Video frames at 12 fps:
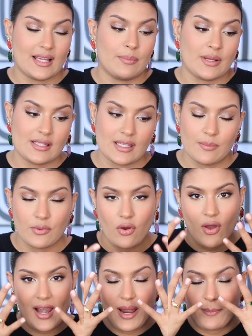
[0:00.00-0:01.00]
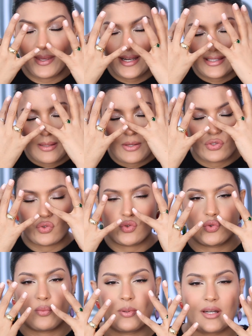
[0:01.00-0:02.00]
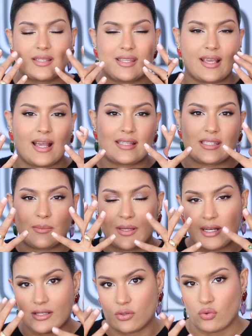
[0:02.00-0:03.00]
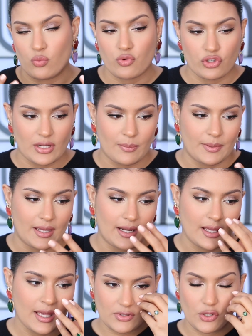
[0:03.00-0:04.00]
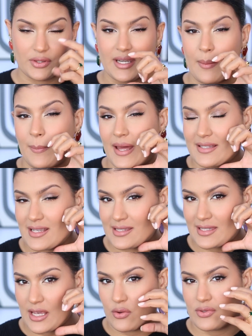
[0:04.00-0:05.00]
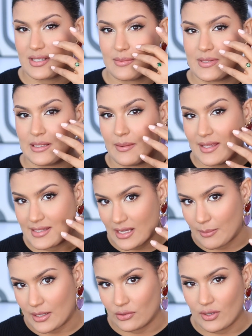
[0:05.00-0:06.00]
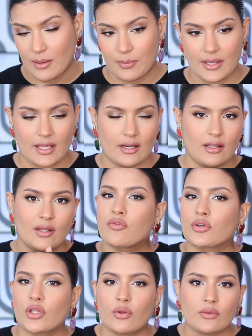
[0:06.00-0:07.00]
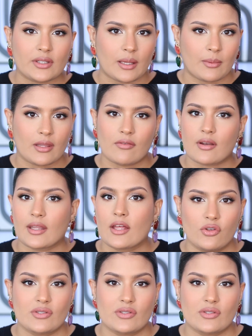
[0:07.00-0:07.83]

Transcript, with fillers: Al principio la piel estaba súper reseca, se me resecó mucho la piel, o sea yo tenía parches secos que se me estaba descamando la piel, fue todo un tema, de verdad.